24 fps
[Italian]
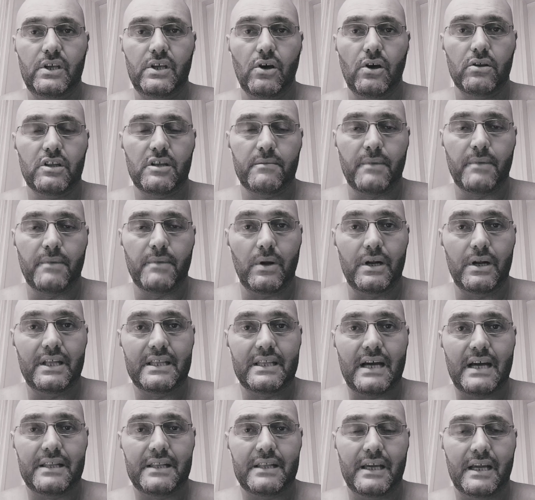di ottima
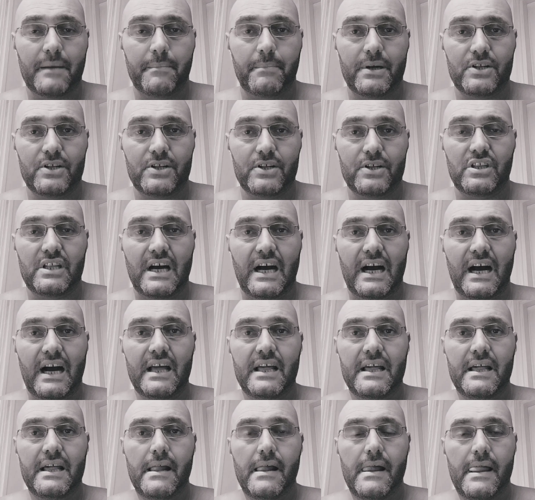qualità, di capacità
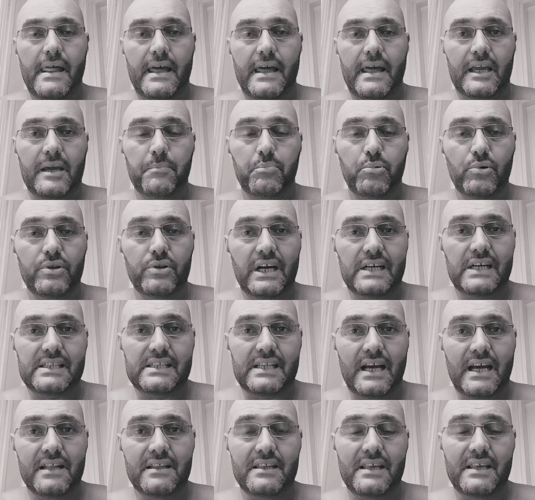e che può dare
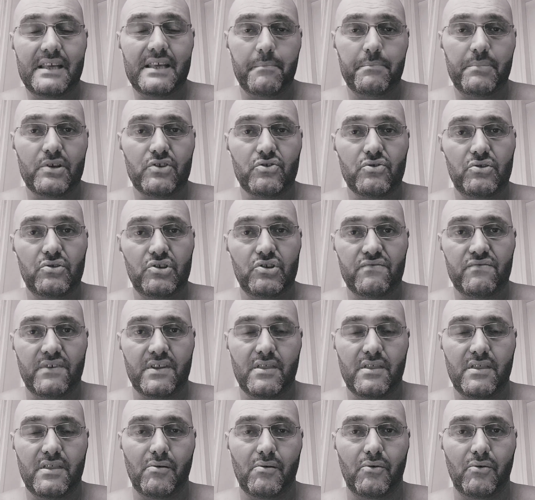tante ampie
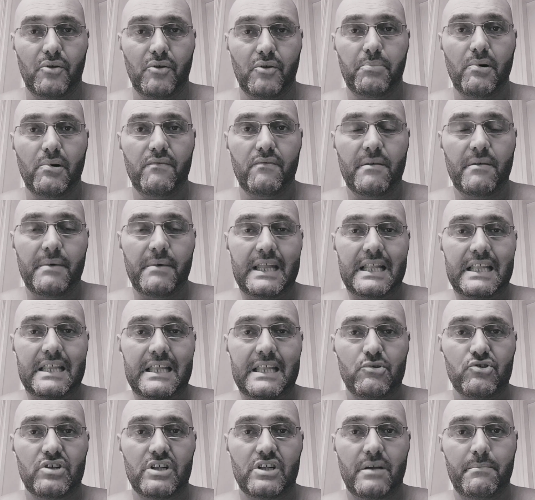soddisfazioni. Poi ovviamente
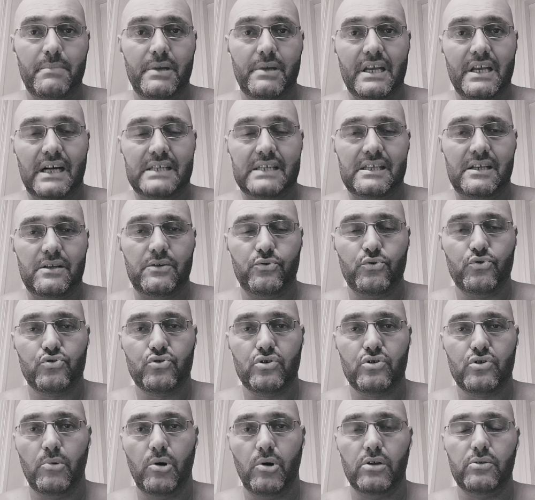bisogna abbinarlo nel
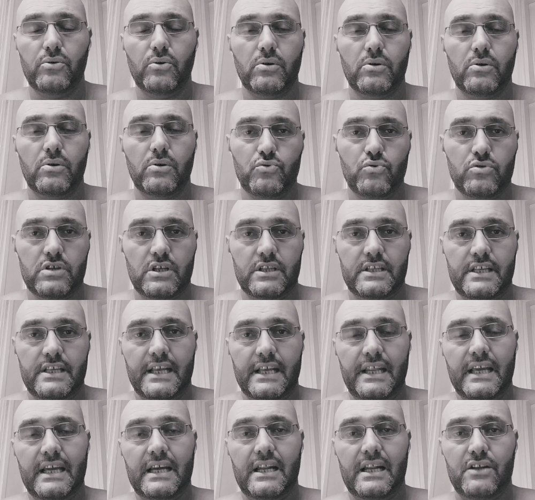giusto modo, con la giusta
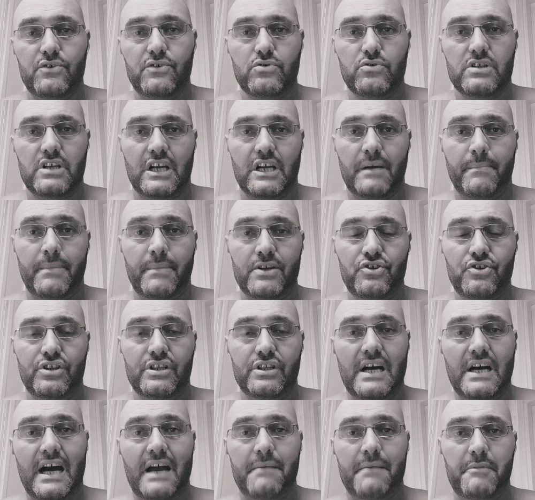tecnica, la giusta
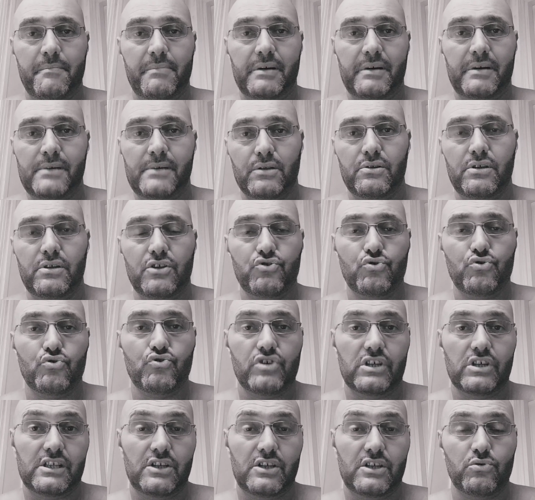capacità e mi permette di
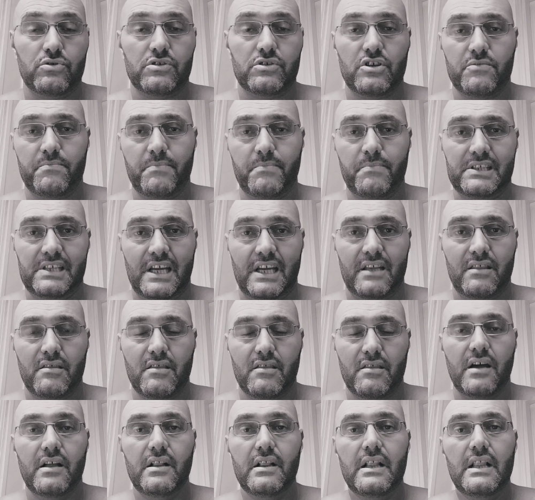aggiungere la giusta
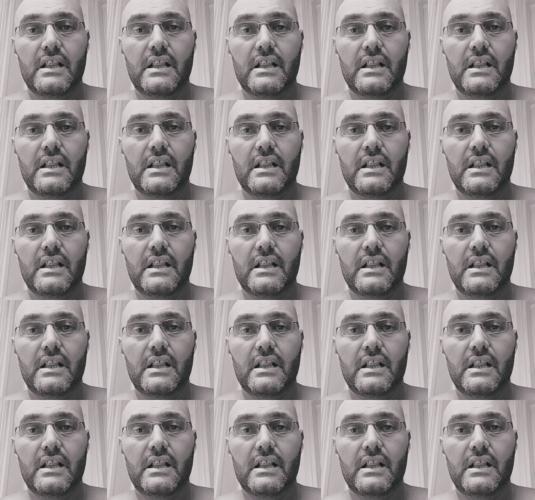esperienza vita. Ecco.